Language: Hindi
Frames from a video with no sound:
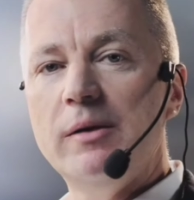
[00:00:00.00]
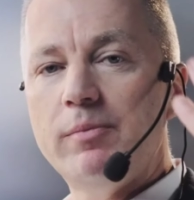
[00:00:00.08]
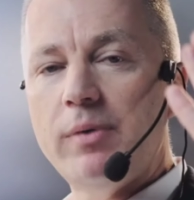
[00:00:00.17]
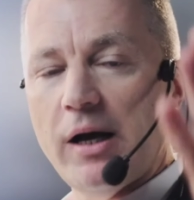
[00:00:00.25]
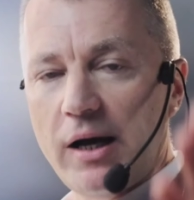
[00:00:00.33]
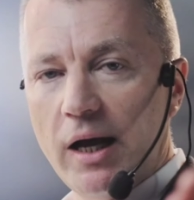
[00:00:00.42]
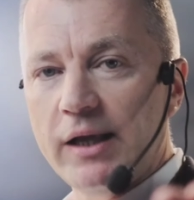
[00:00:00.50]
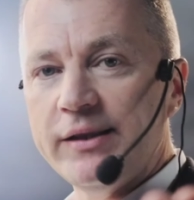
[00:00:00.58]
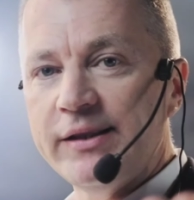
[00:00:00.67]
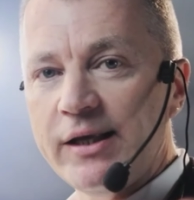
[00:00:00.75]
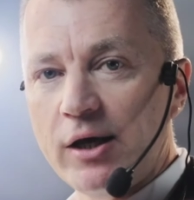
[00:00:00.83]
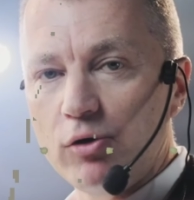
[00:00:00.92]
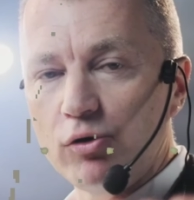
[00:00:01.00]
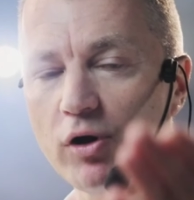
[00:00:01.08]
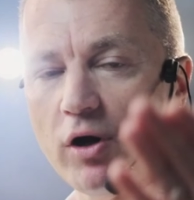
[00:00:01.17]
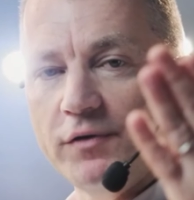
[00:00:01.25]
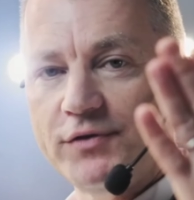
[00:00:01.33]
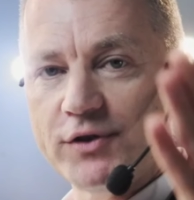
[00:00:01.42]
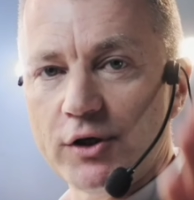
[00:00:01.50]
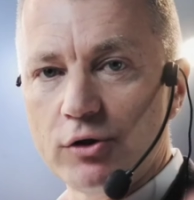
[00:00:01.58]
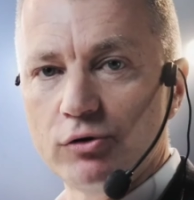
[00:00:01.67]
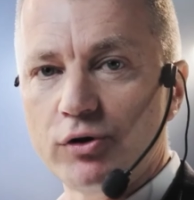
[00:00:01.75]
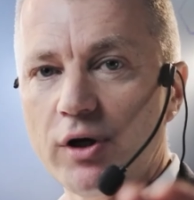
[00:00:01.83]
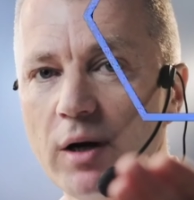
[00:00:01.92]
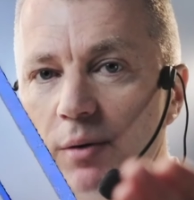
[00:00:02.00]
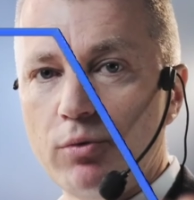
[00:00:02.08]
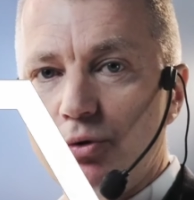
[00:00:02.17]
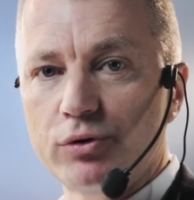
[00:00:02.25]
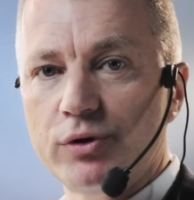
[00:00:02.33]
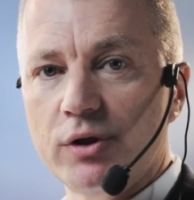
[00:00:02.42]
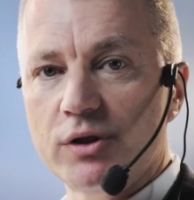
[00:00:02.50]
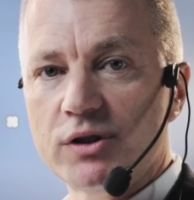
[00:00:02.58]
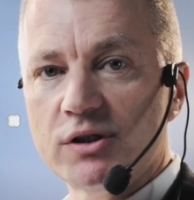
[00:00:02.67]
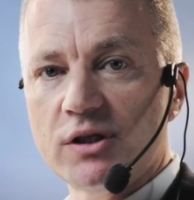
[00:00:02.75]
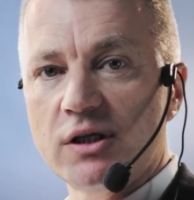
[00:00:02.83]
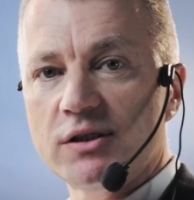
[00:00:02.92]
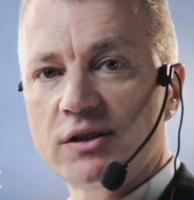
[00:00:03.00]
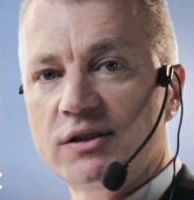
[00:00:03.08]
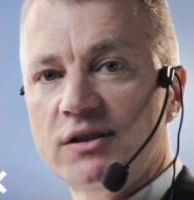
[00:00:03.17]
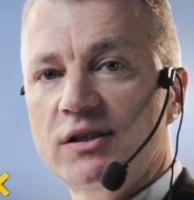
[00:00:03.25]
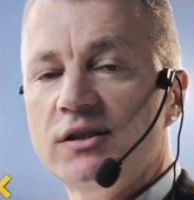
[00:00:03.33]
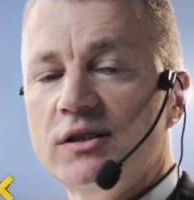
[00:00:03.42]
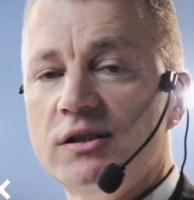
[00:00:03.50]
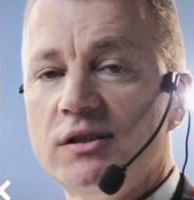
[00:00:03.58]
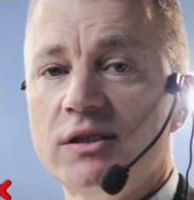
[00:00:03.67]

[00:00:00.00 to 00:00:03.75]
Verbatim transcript: दुनिया के उस शख्स के बारे में बताने जा रहे हैं जिसने कई सालों से नहाया नहीं है